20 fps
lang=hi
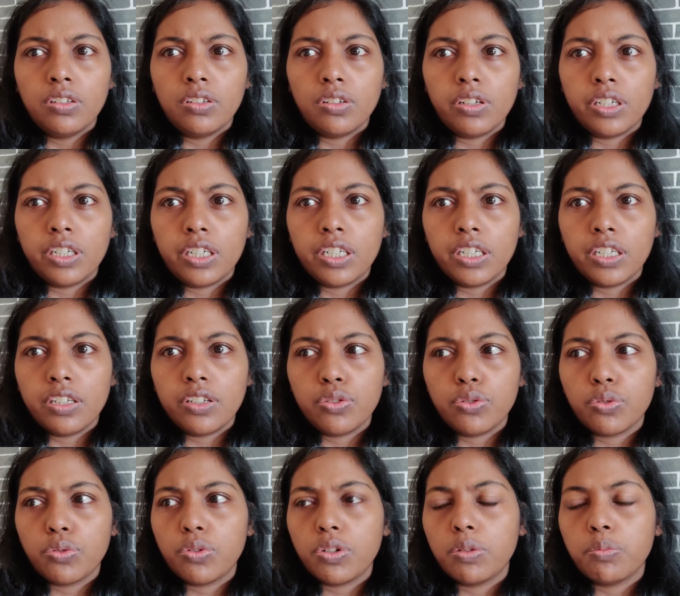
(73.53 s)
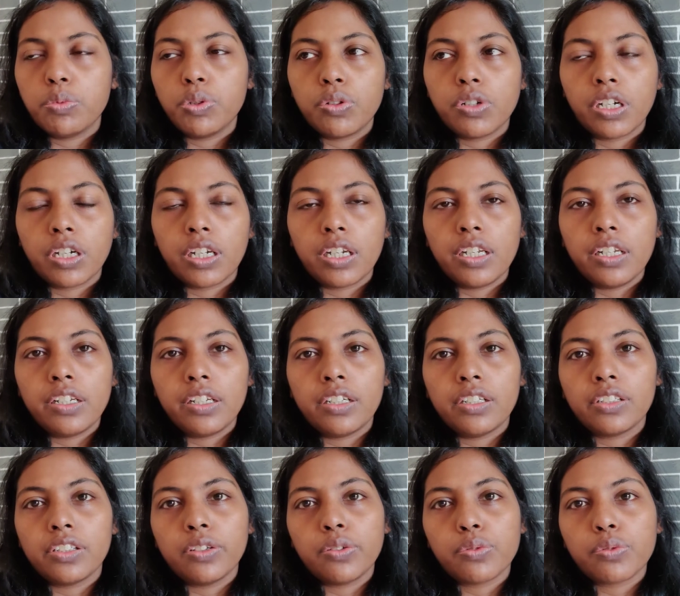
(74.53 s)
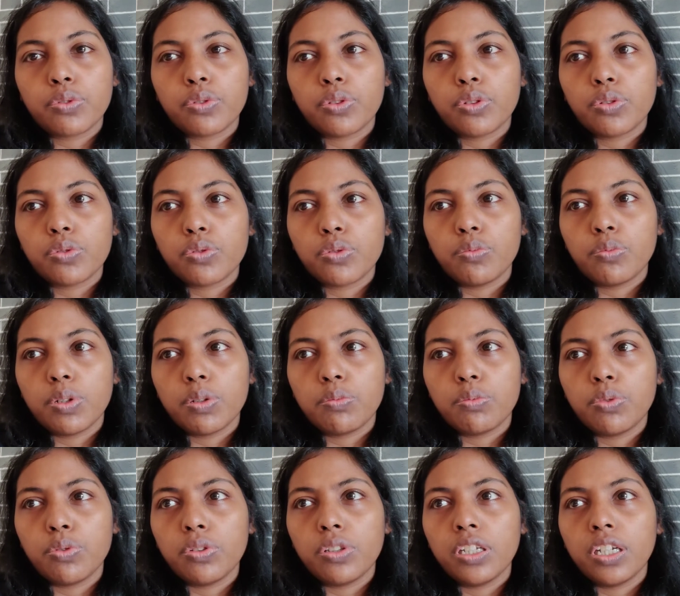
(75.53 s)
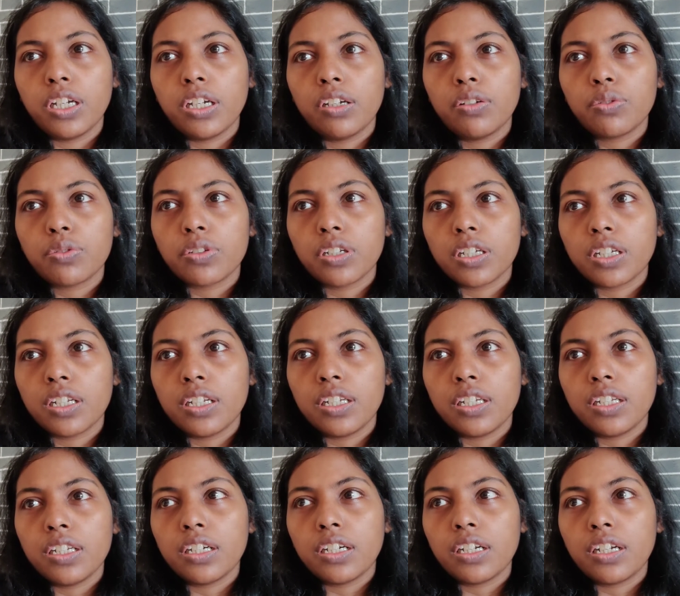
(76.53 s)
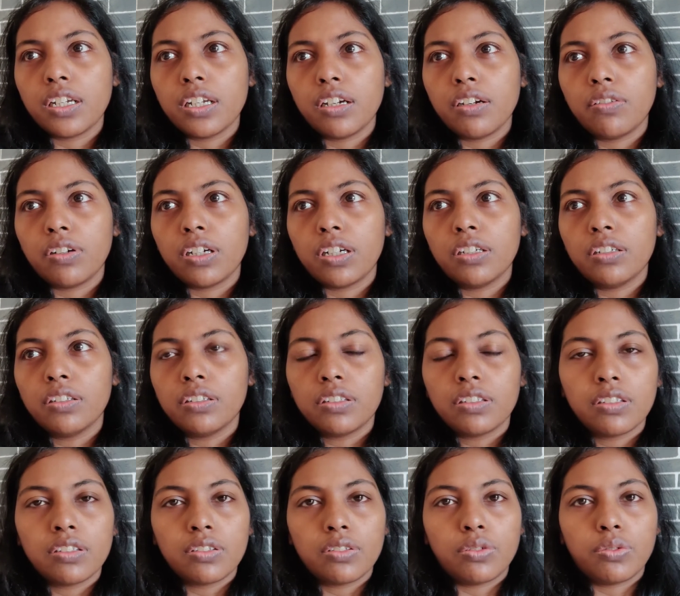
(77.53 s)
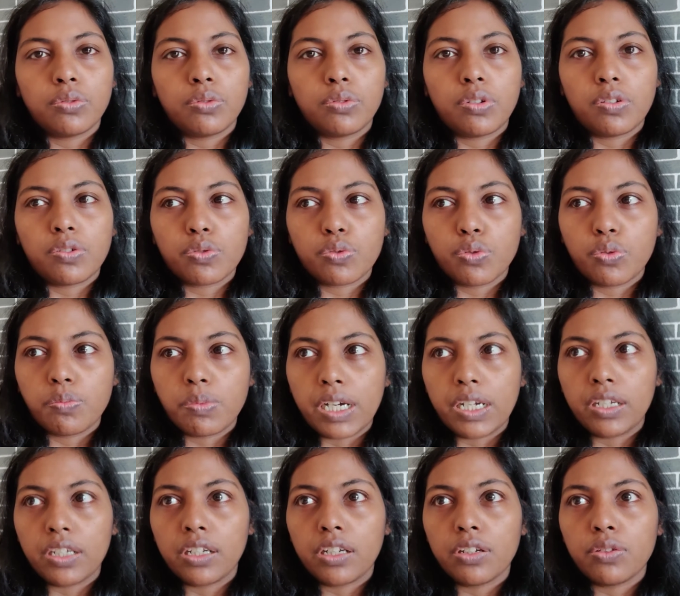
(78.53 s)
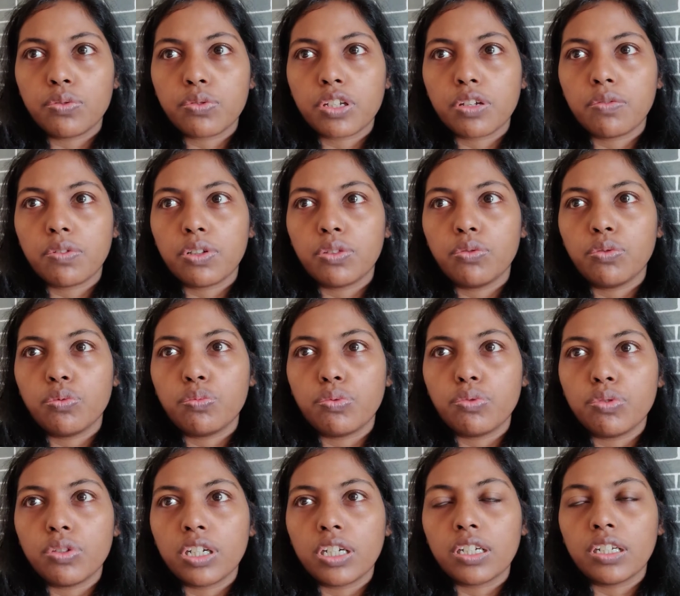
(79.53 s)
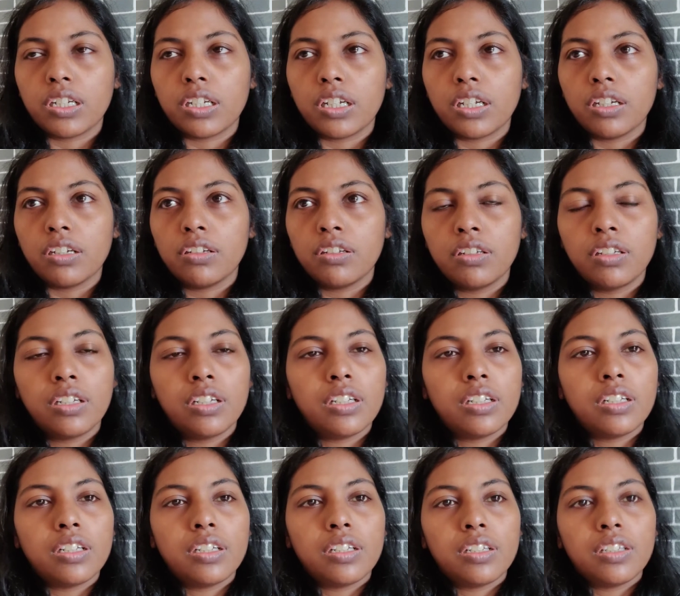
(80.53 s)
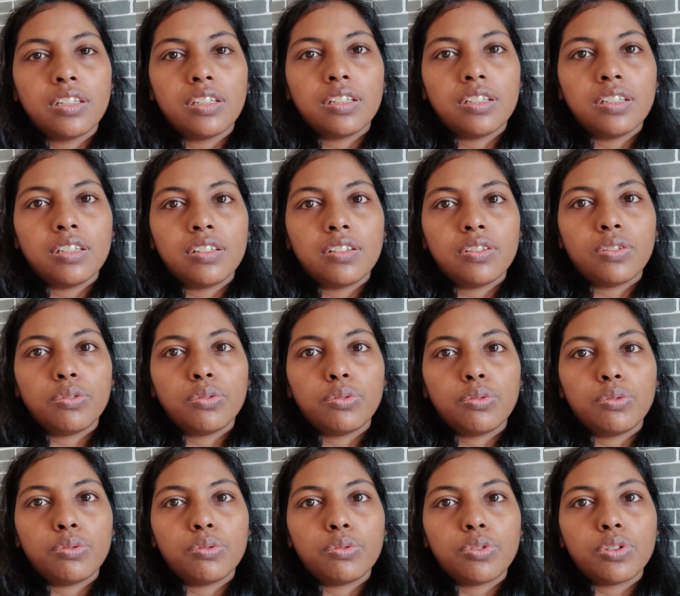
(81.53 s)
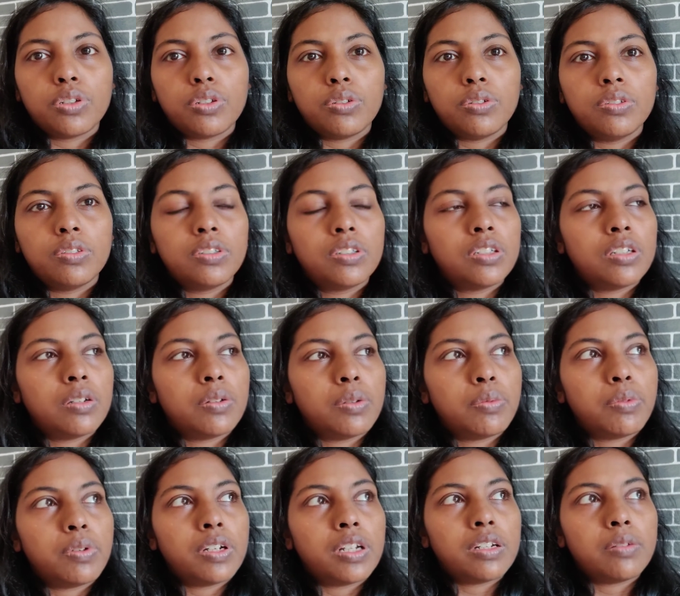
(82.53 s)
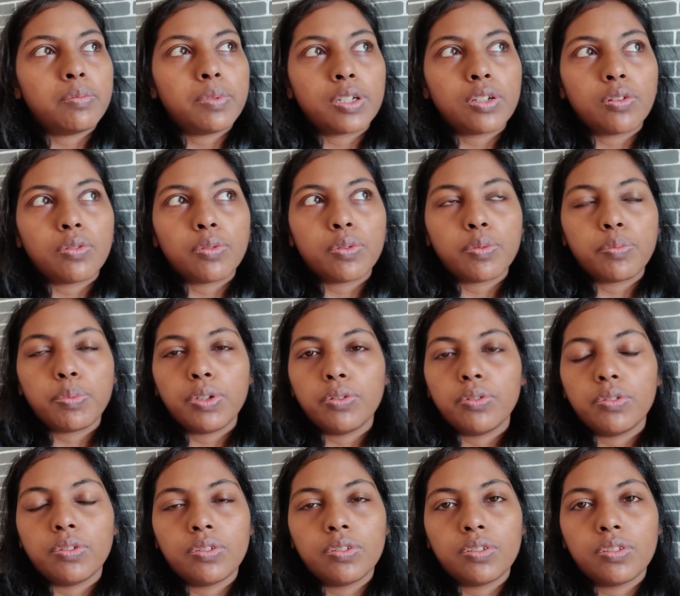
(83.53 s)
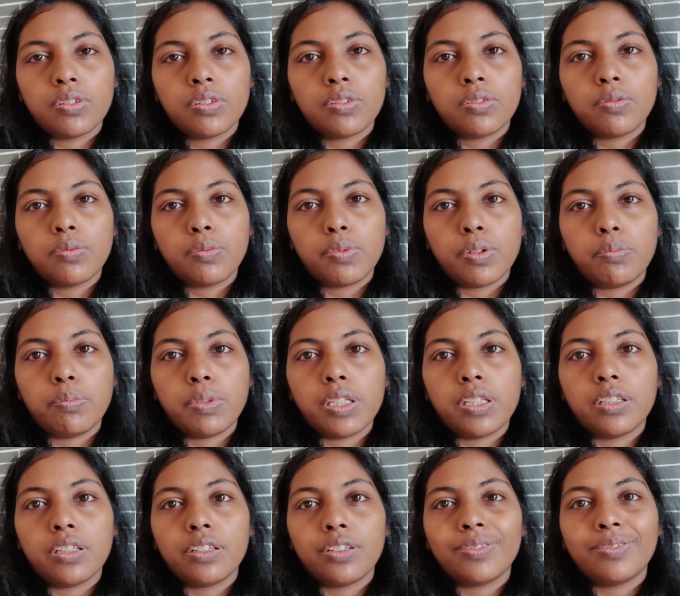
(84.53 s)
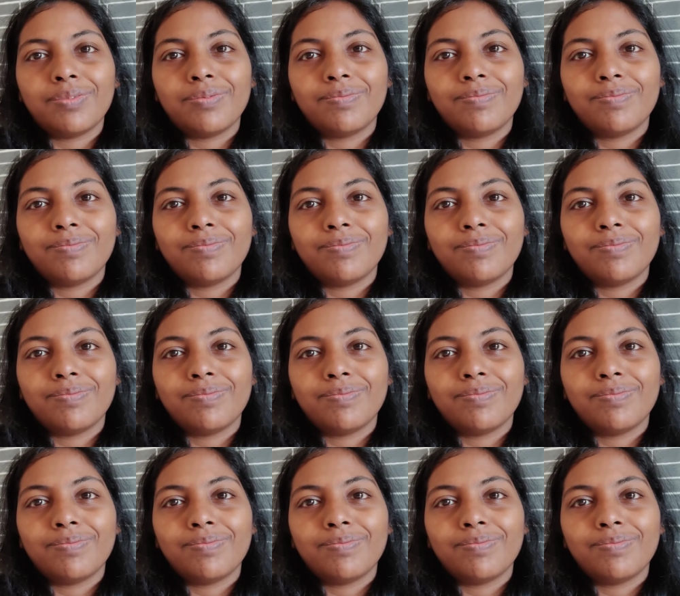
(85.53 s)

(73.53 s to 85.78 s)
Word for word: ऑलरेडी जो हम लोग क्लीन करते हैं उसको तो सोम ने बोल दिया है उसने क्लीन कर लिया होगा तो सोम आएंगे उसके बाद वो पूजा करेंगे तो चलो अभी फ़िलहाल मैं कॉफ़ी पीऊँ फिर मिलती हूँ